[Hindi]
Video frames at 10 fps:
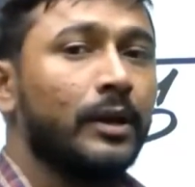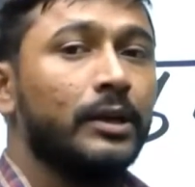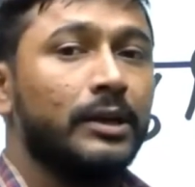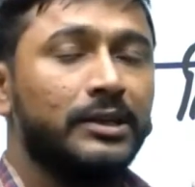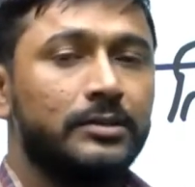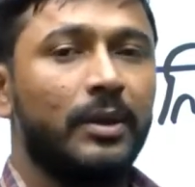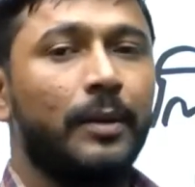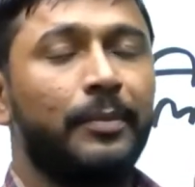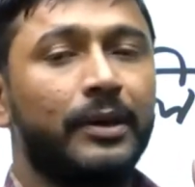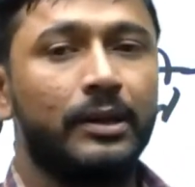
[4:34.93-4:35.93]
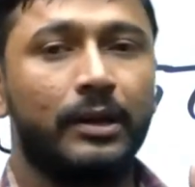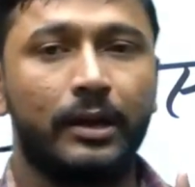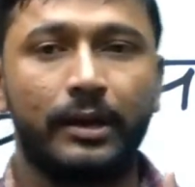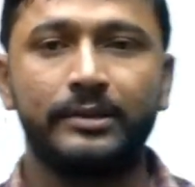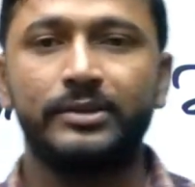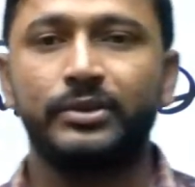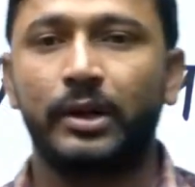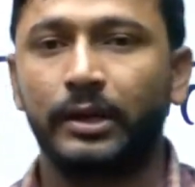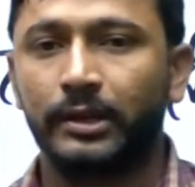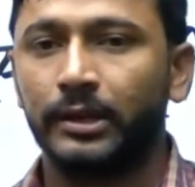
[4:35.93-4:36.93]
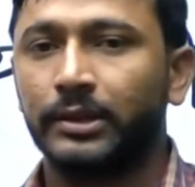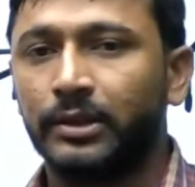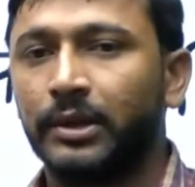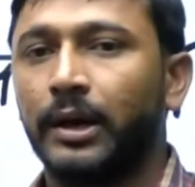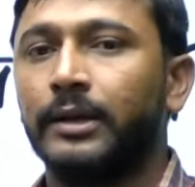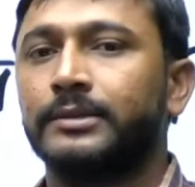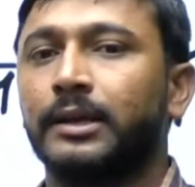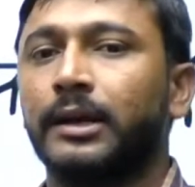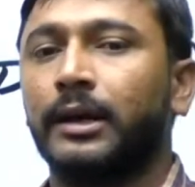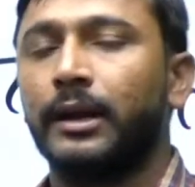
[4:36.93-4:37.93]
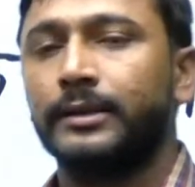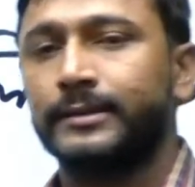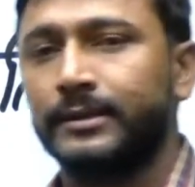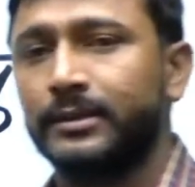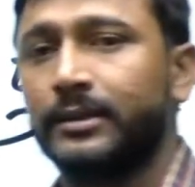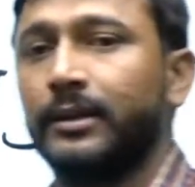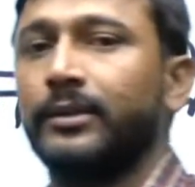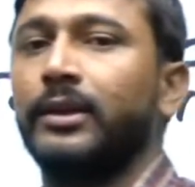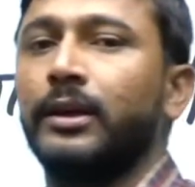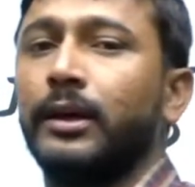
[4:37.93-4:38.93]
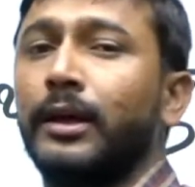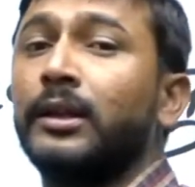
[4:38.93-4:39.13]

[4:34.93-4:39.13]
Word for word: इसमें अपनी राजस्थान की इतिहास है कला संस्कृति है